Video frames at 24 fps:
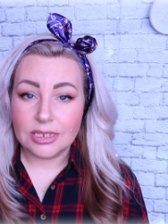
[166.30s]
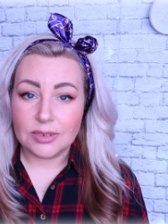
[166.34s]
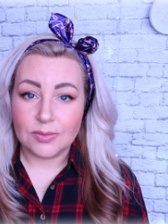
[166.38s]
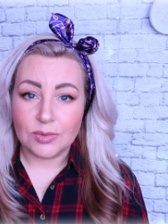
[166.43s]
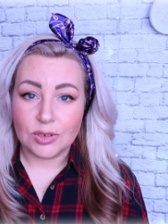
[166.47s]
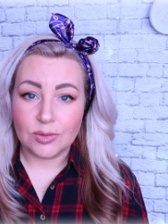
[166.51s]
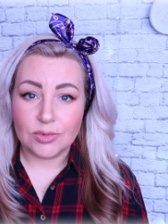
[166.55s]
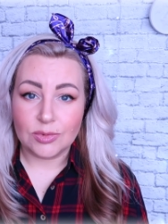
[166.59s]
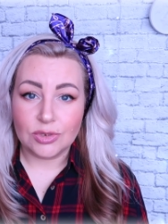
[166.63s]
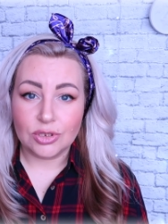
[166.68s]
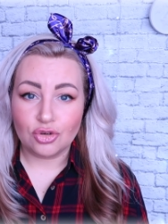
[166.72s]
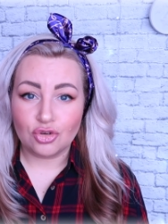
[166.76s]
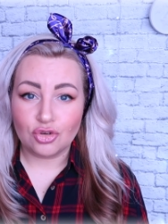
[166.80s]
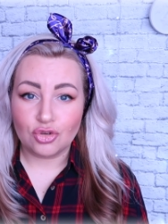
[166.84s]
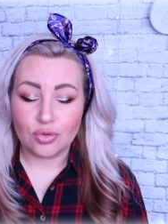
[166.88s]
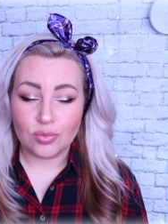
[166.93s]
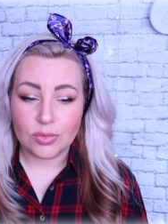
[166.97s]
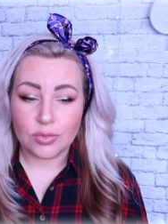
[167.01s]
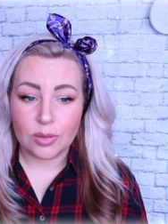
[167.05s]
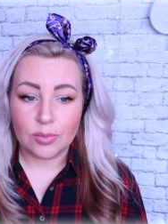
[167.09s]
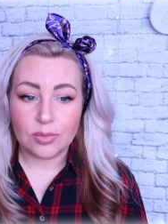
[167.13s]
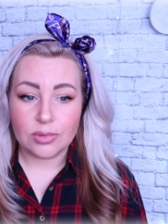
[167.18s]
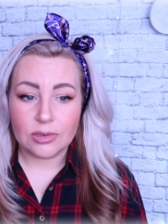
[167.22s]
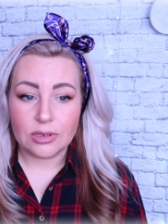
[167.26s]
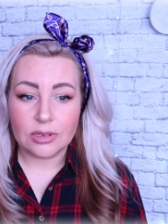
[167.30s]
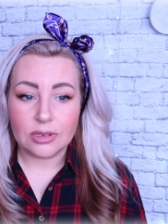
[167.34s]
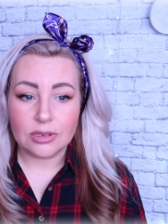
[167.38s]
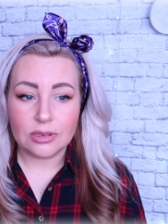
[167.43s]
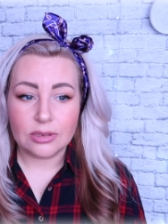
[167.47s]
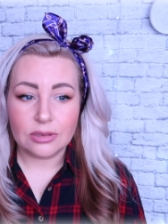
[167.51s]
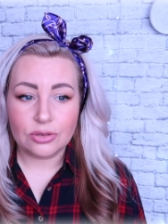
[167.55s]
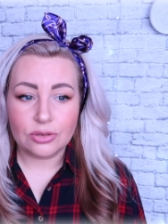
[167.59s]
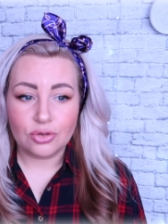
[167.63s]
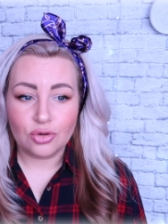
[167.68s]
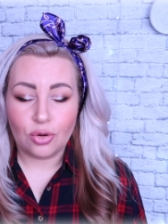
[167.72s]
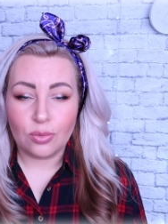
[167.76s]
тем не менее, что у меня
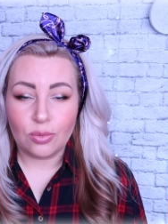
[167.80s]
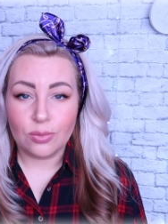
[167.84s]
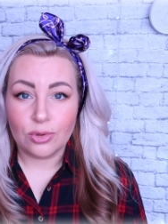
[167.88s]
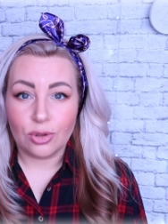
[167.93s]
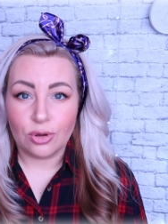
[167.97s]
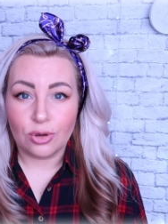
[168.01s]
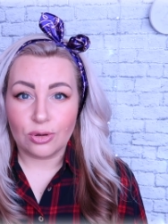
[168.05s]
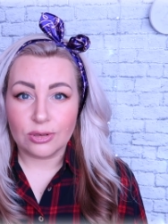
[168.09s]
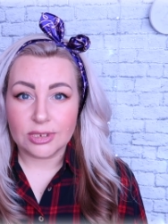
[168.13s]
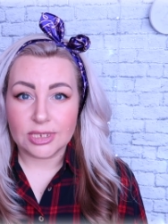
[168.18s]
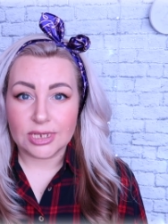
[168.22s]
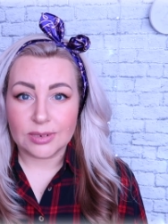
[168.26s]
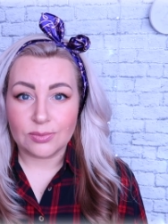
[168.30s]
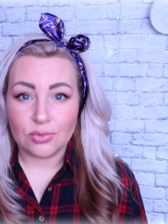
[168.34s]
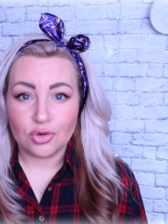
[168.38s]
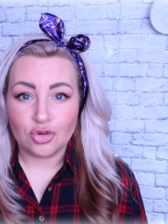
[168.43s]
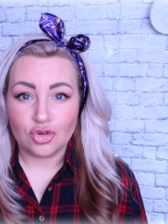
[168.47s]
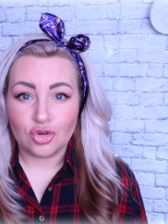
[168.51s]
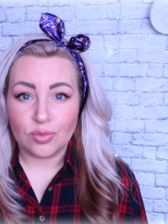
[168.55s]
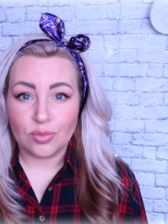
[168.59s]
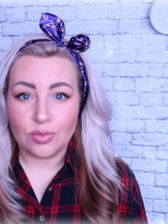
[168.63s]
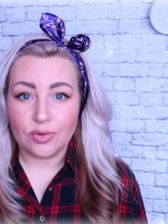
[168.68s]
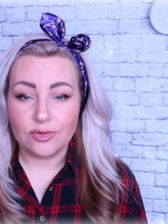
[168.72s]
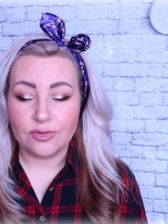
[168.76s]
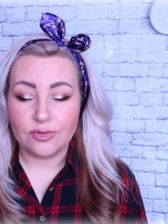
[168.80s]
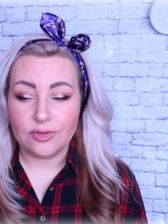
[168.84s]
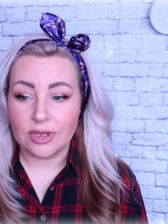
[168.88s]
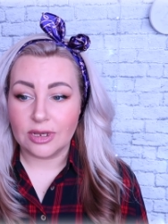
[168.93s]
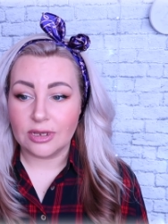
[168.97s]
была темная замшевая обувь.